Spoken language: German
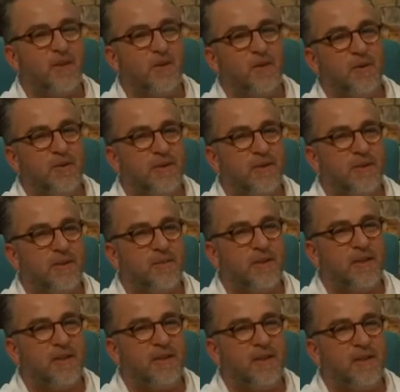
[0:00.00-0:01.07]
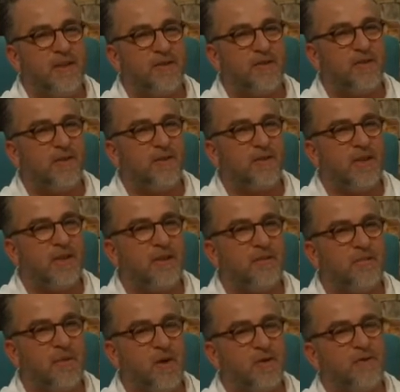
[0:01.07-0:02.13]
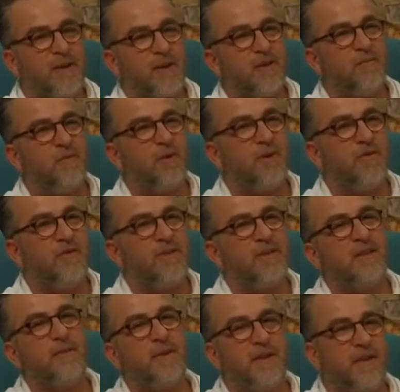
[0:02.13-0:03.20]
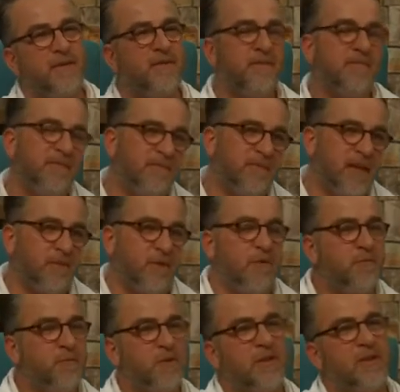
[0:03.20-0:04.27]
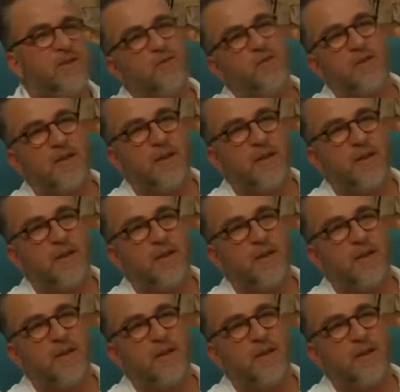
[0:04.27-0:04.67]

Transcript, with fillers: Und äh, bin in der schönen Stadt Braunschweig geboren. Wir sind aber dann nach Wolfenbüttel gezogen.